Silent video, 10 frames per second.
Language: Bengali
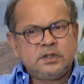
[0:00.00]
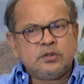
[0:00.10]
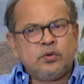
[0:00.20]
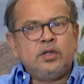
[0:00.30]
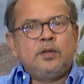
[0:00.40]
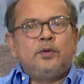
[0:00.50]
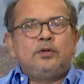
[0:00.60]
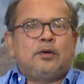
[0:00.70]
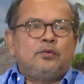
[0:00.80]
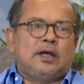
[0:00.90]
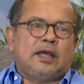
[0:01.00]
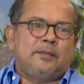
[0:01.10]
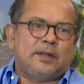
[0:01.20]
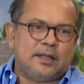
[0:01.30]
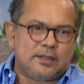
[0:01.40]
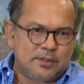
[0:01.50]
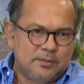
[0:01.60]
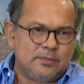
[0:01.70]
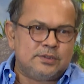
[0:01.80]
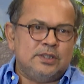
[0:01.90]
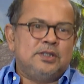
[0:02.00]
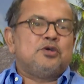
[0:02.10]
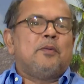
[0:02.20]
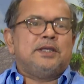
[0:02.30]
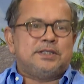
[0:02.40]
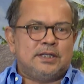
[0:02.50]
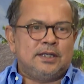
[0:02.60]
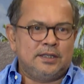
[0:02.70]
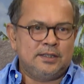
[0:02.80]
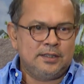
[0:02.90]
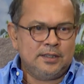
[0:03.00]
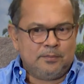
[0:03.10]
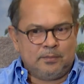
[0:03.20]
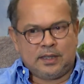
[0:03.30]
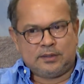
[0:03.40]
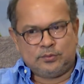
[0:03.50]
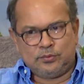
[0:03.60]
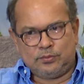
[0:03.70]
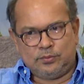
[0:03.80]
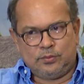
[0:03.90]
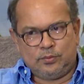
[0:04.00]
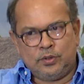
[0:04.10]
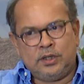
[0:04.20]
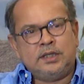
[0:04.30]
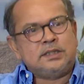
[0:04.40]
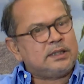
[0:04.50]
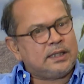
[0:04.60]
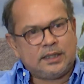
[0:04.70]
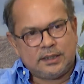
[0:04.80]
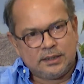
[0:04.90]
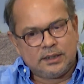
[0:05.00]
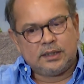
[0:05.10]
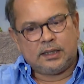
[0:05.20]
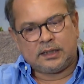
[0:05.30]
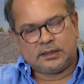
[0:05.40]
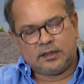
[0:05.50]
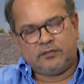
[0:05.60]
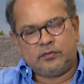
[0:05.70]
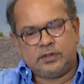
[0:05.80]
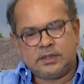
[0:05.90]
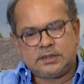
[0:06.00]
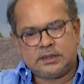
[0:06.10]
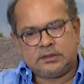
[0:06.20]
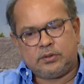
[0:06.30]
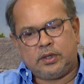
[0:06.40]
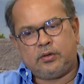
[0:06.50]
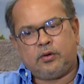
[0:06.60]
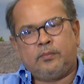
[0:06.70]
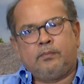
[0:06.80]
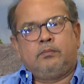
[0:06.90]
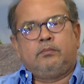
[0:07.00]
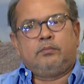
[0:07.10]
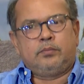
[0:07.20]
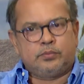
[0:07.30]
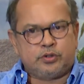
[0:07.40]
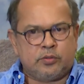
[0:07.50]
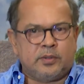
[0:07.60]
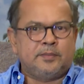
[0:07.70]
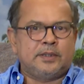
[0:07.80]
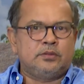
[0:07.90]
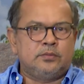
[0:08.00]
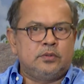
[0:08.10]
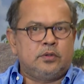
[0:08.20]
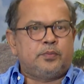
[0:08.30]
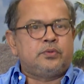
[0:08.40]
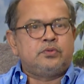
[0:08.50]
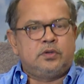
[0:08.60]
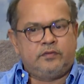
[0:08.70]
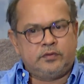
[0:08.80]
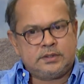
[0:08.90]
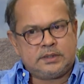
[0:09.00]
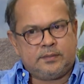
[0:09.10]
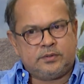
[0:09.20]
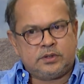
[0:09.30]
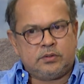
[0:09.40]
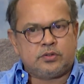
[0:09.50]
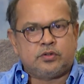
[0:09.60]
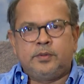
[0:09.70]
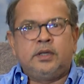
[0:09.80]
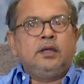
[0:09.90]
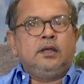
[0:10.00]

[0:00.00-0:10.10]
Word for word: যে ওই রিভিউটা ওনাকে আমরা চিনি সবাই চিনে বা উনি নিজে থেকেই একটা রিভিউ দিয়েছেন তো এরকম সংবাদ মাধ্যমগুলো প্রচুর রিভিউ দিছে এবং যেগুলো সবই